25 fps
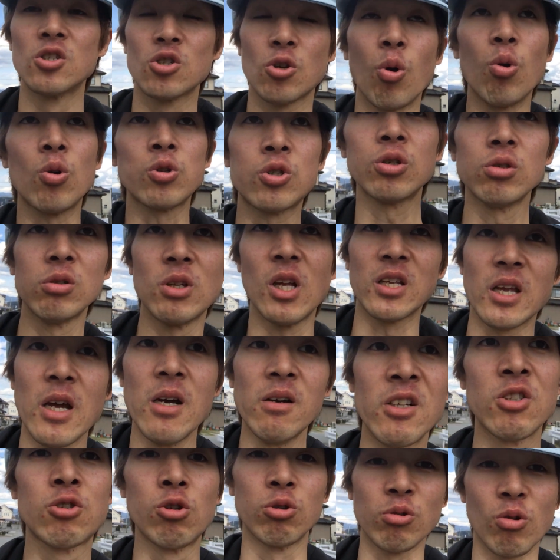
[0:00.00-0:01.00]
直通で電
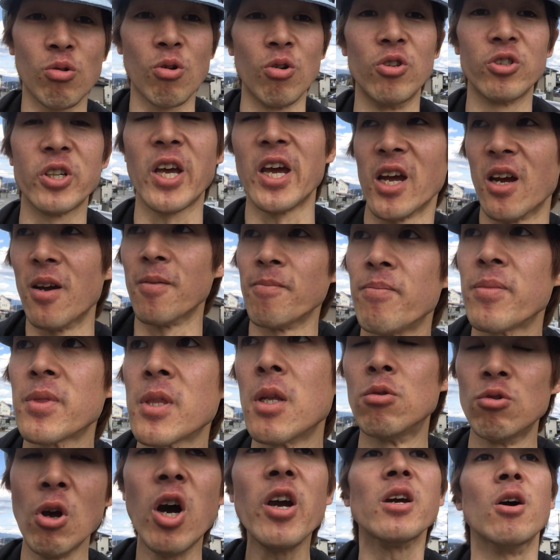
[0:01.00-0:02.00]
話するぞこの件
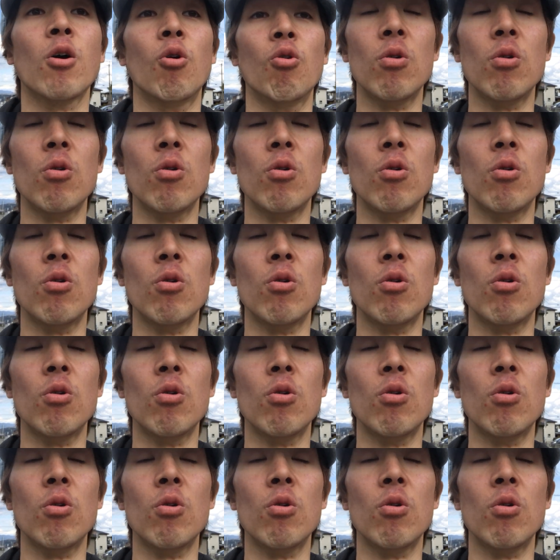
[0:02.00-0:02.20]
なんや